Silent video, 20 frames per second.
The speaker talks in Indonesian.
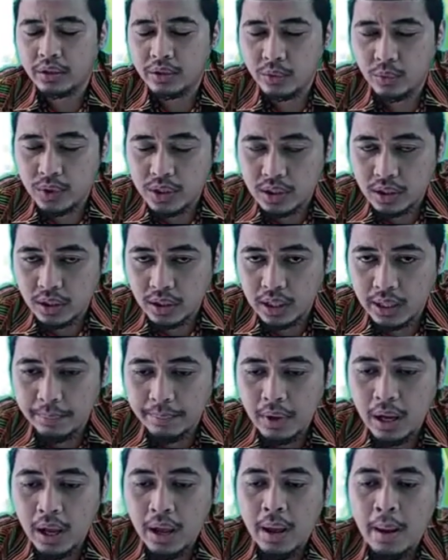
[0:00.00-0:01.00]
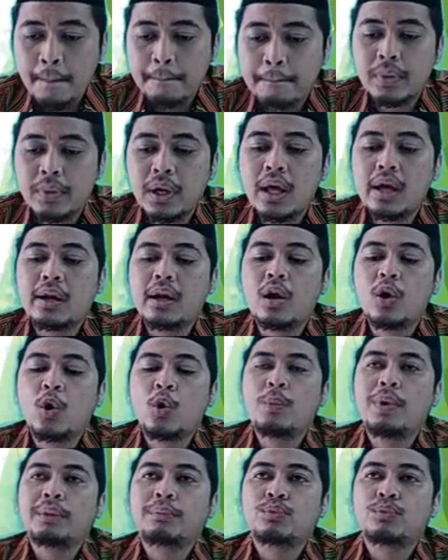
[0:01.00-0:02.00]
alaihi wasallam melarang
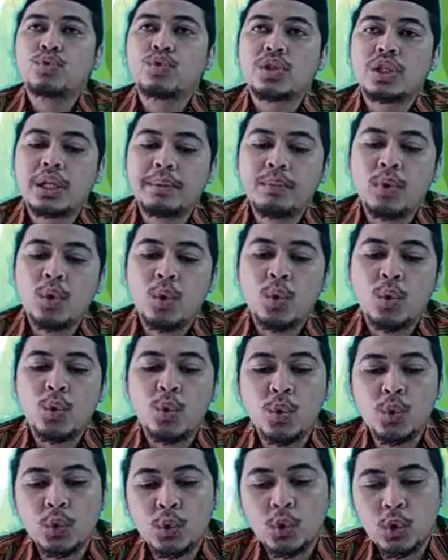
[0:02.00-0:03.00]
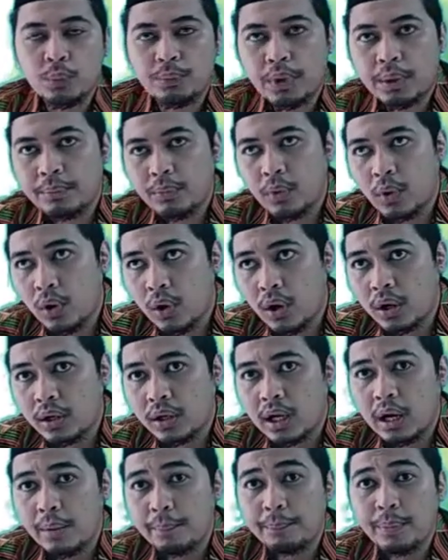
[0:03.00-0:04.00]
umat muslim untuk berbohong
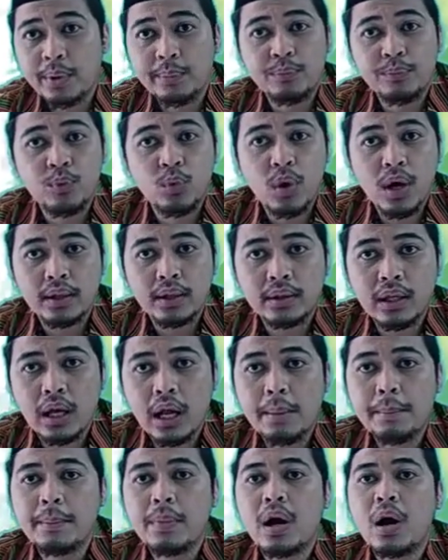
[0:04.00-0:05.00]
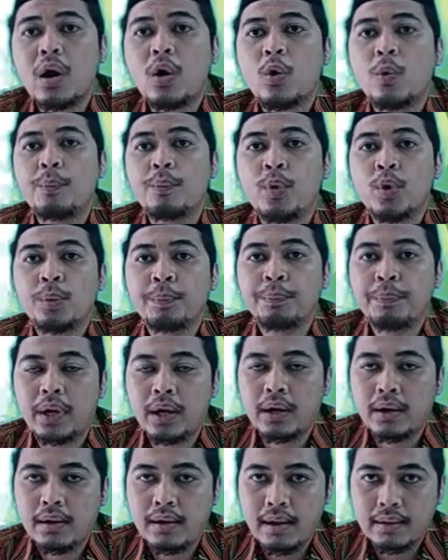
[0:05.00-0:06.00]
dalam perbuatan maupun
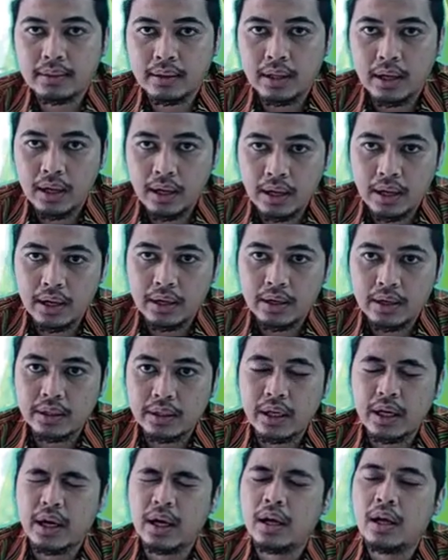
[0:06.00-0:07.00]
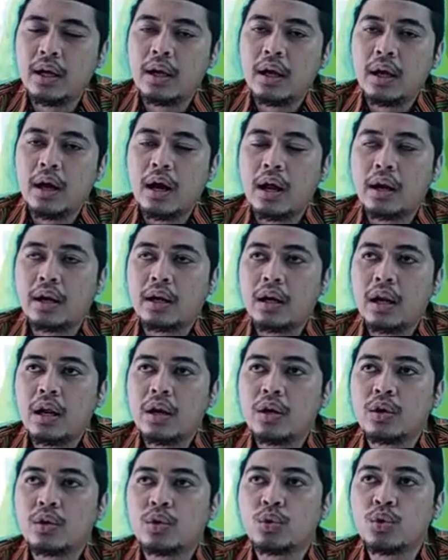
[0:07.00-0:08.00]
perkataan ya
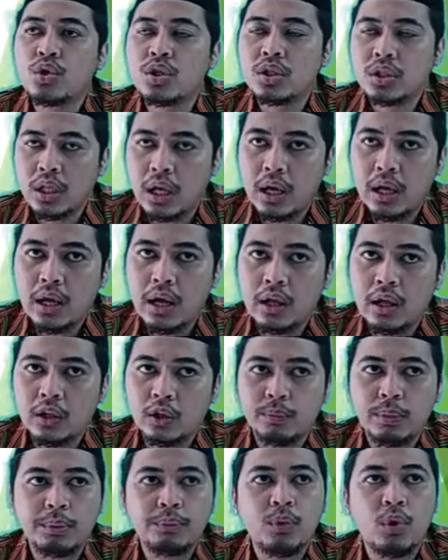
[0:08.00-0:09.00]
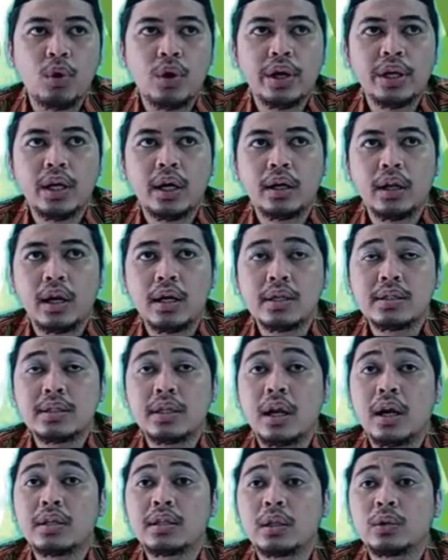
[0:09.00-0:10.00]
karena dusta atau berbohong ini adalah
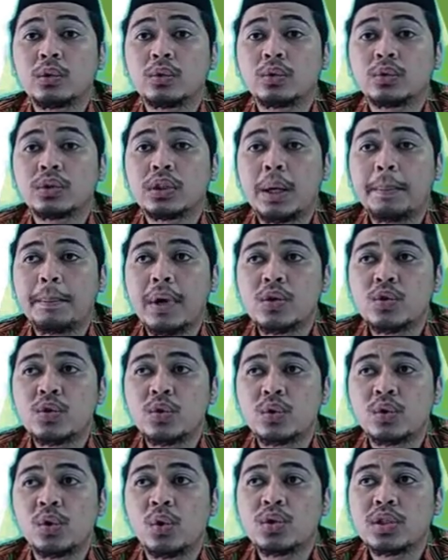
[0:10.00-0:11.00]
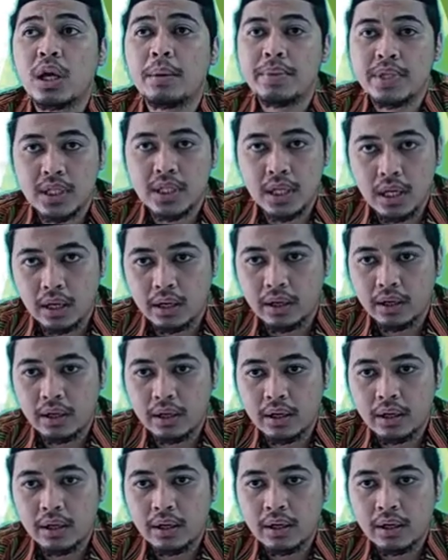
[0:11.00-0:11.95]
salah satu termasuk dosa besar.